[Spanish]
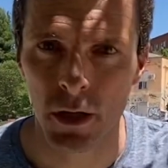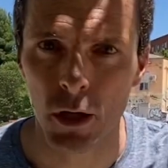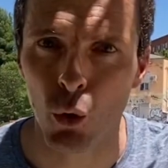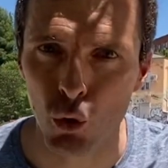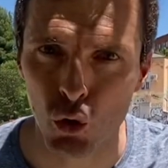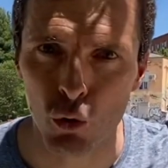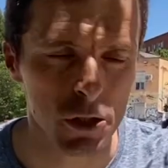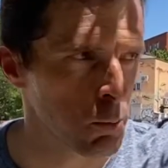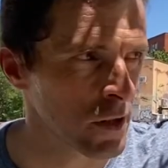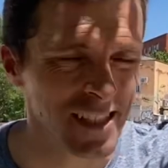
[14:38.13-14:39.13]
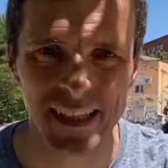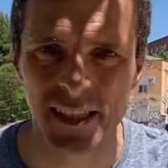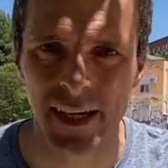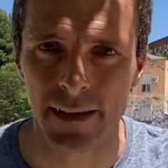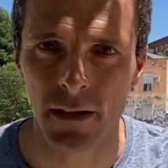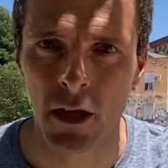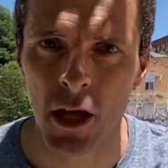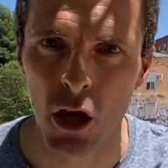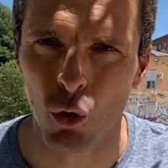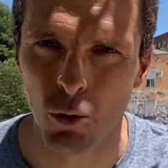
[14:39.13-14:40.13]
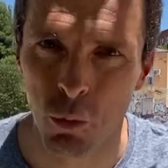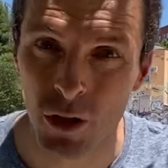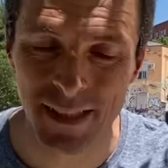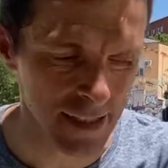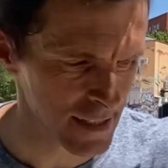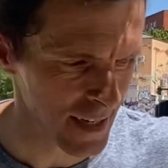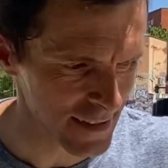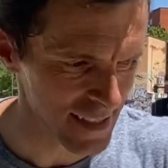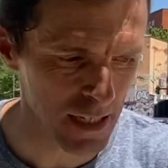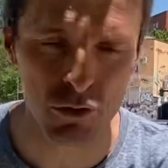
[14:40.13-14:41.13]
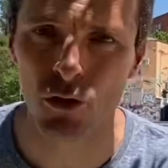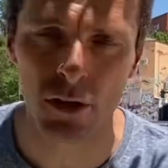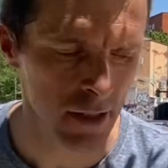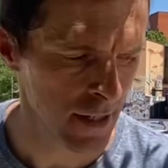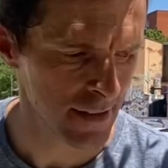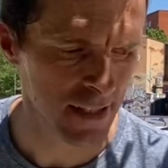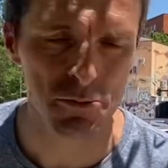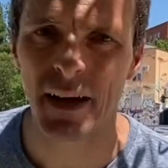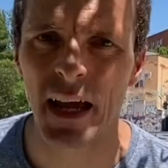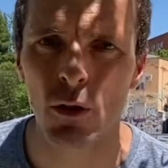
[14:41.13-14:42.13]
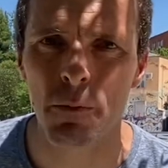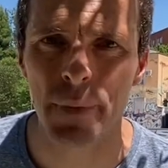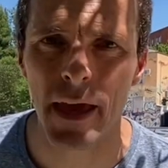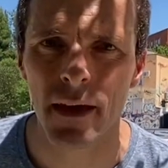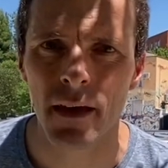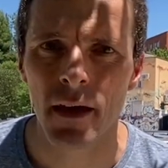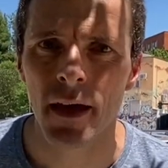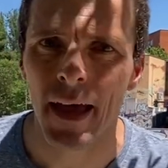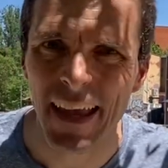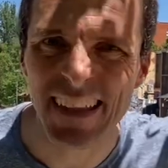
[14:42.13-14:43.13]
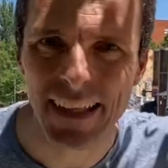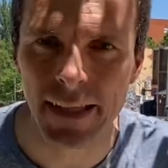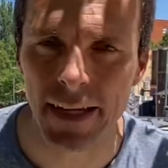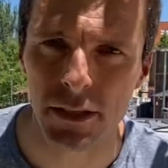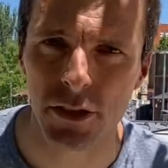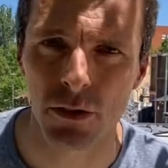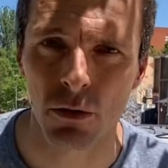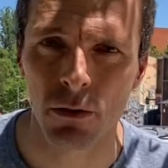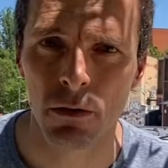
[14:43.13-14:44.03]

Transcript: Y cuando subes, pones el skate. Y cuando pones el skate, ya sabes dónde tienes marcado el pie. Y te tiras, tío.